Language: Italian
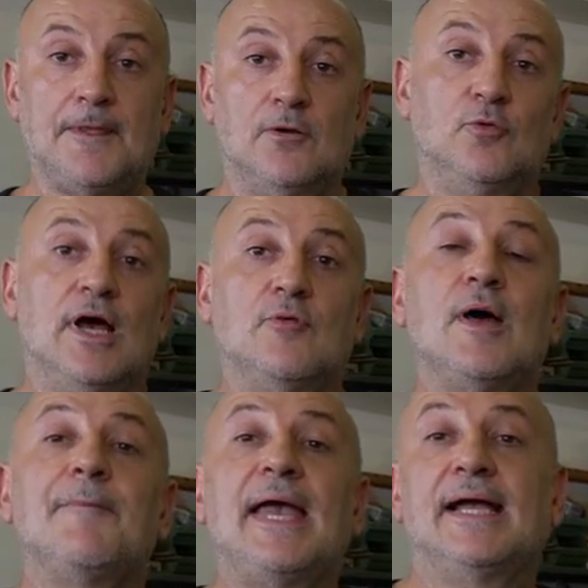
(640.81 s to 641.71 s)
una,
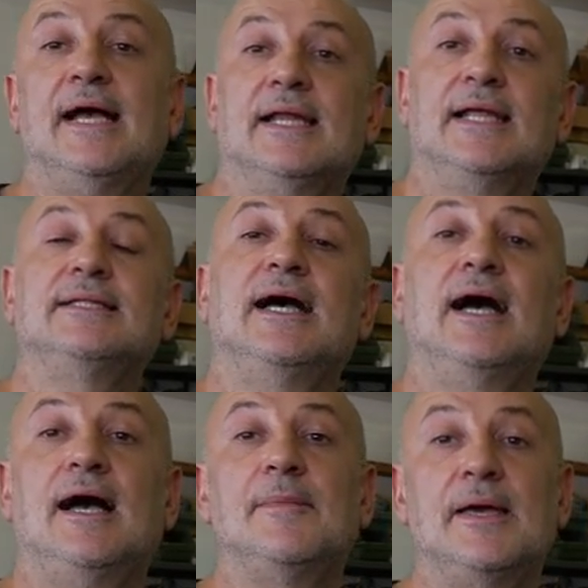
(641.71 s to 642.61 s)
una pecca, in
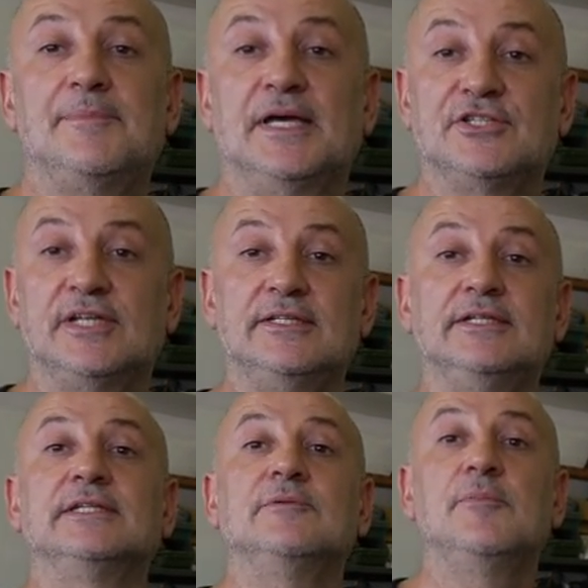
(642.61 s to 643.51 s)
realtà a me piace
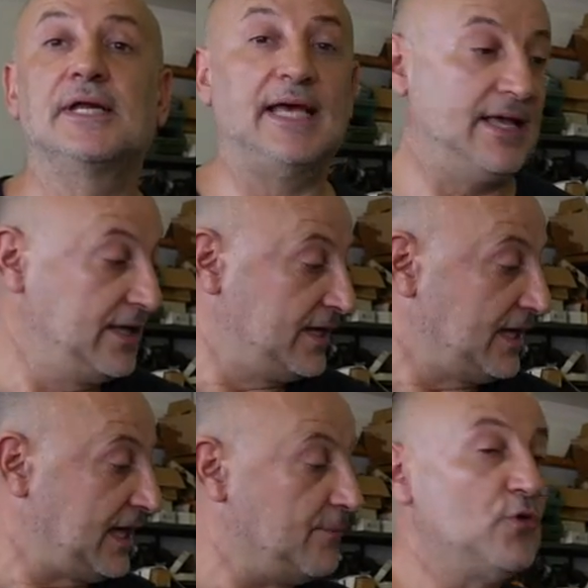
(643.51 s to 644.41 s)
tantissimo perché
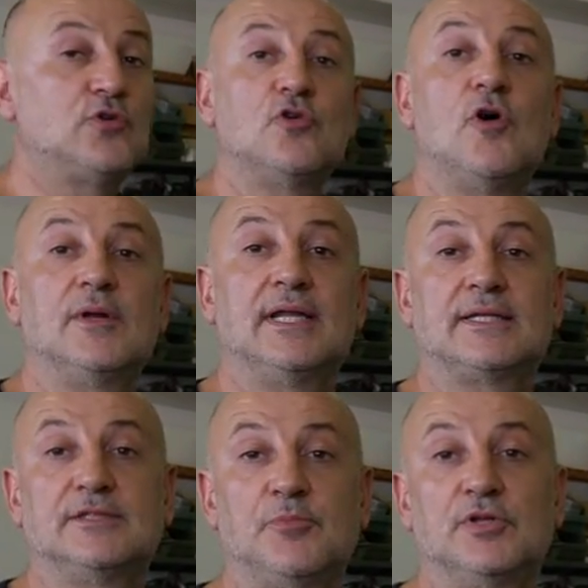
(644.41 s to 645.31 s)
è molto comoda da
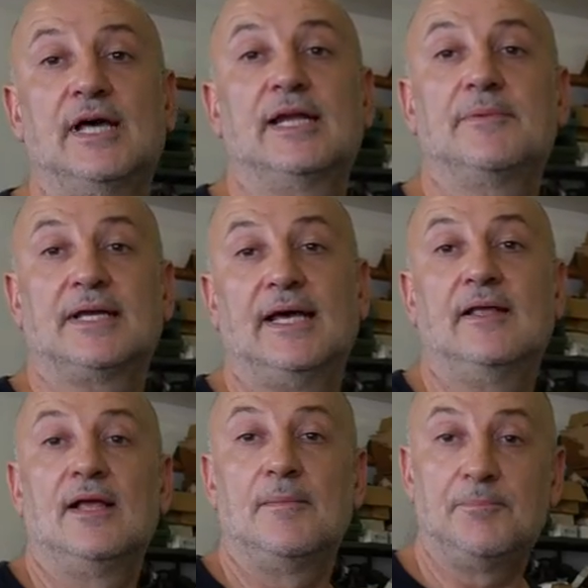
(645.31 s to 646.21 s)
trasportare, perché
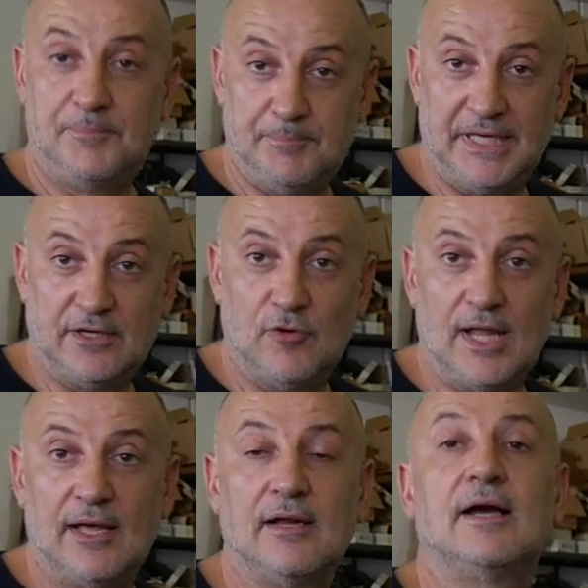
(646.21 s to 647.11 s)

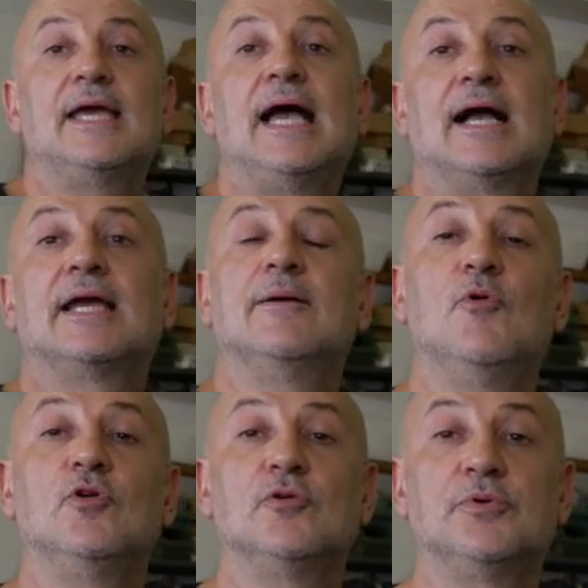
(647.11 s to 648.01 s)
piccola e anche
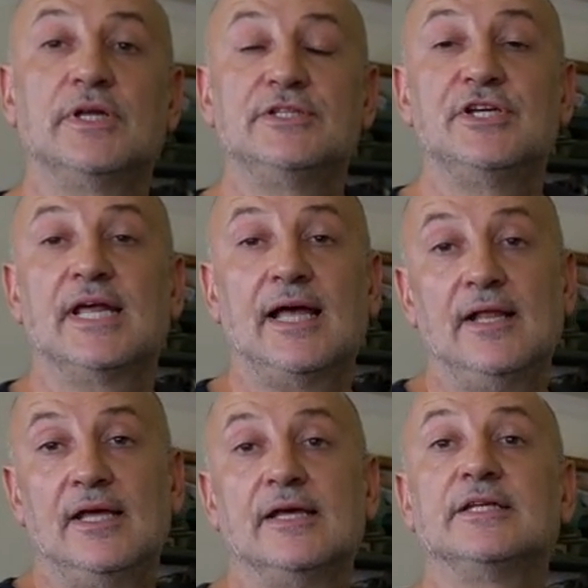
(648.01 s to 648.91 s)
molto più leggera
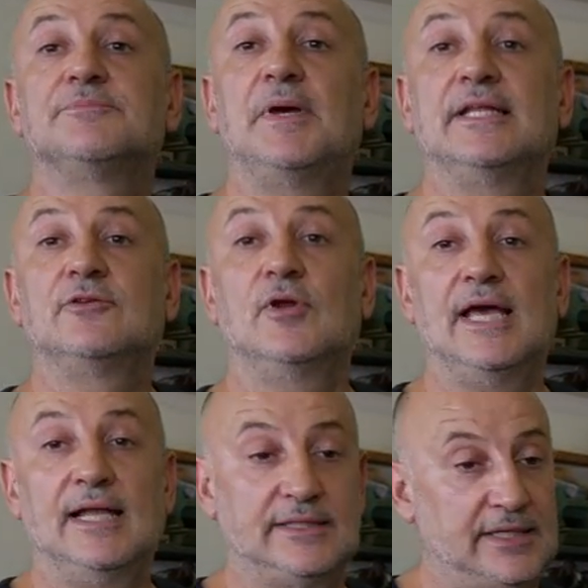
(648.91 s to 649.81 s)
rispetto alle
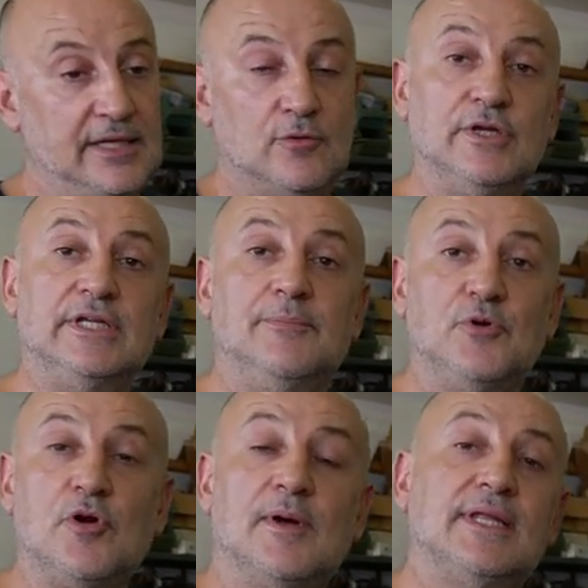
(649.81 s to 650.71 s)
altre, quindi
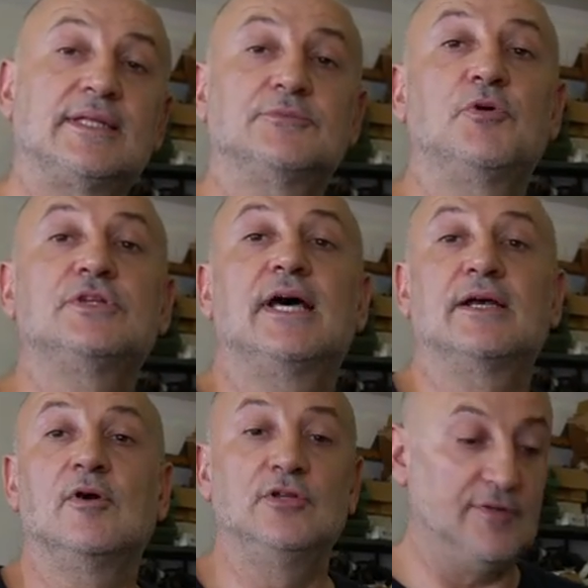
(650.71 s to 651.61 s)
più comoda da trasportare
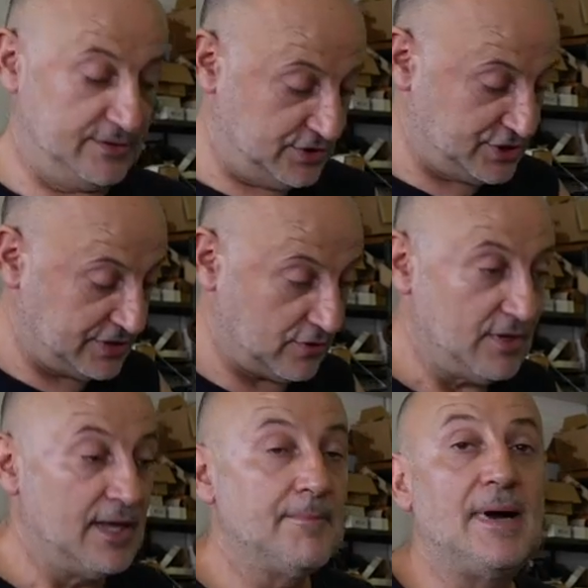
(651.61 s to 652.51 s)
quando vado in giro,
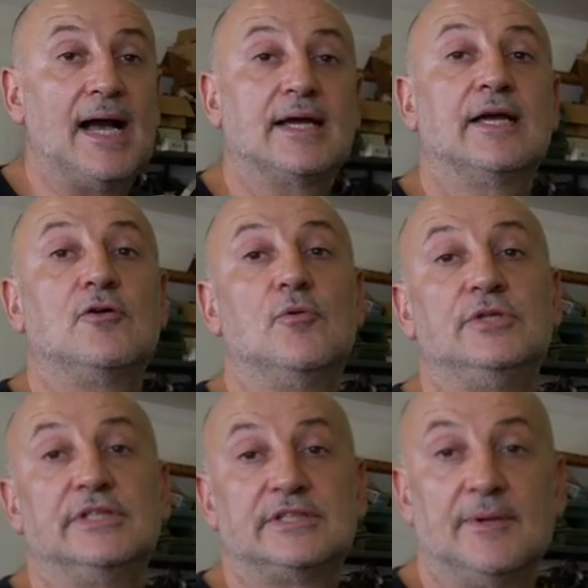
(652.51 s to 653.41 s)
ma anche
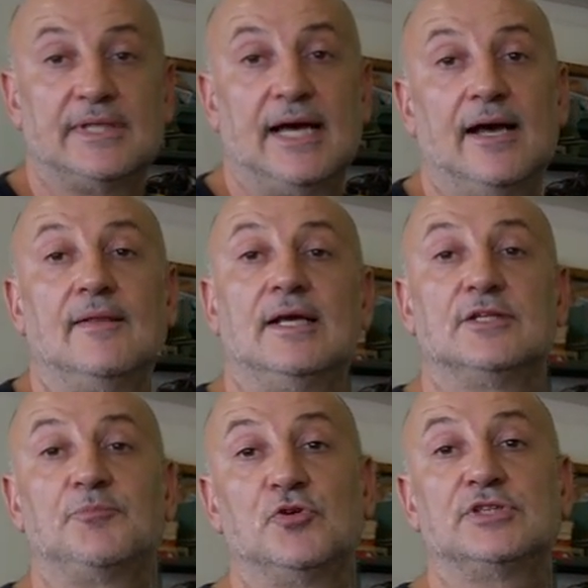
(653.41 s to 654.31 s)
comodissima da
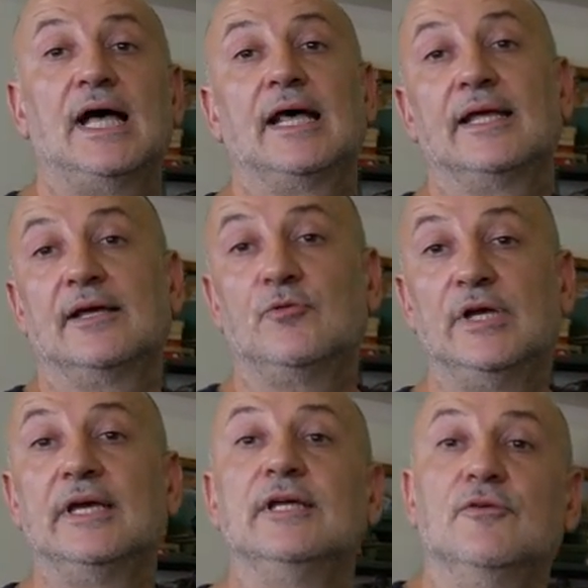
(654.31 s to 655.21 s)
spostare
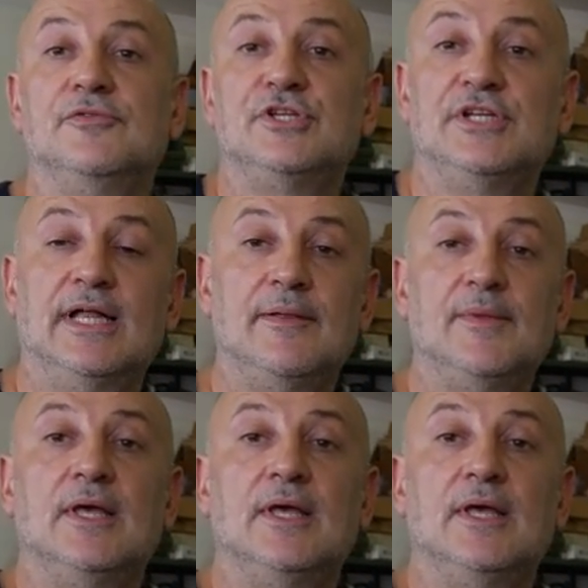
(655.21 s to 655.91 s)
qui in officina.